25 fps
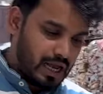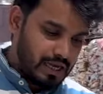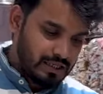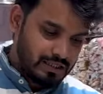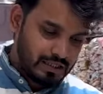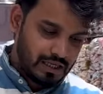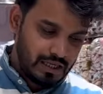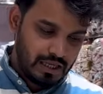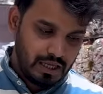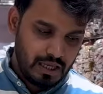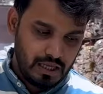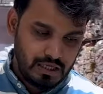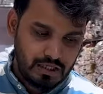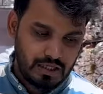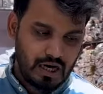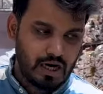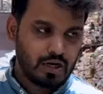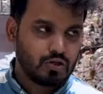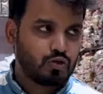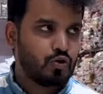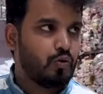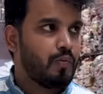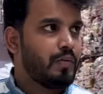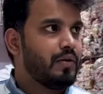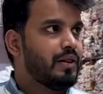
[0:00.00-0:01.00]
है ऐसा नहीं की चार
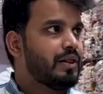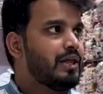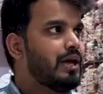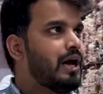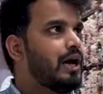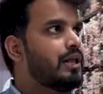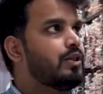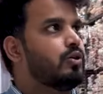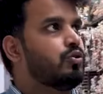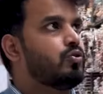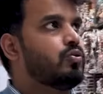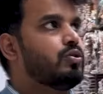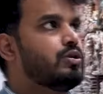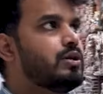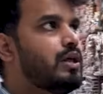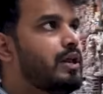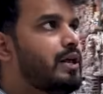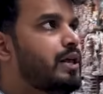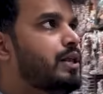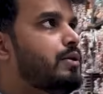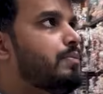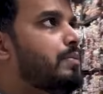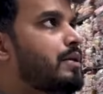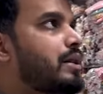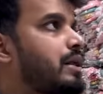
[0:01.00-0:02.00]
सौ रुपए दिखा दी तो ये
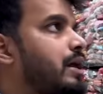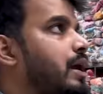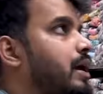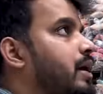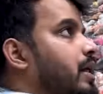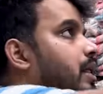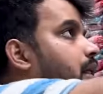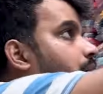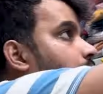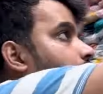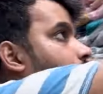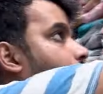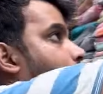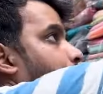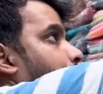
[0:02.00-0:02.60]
रेंज में नहीं है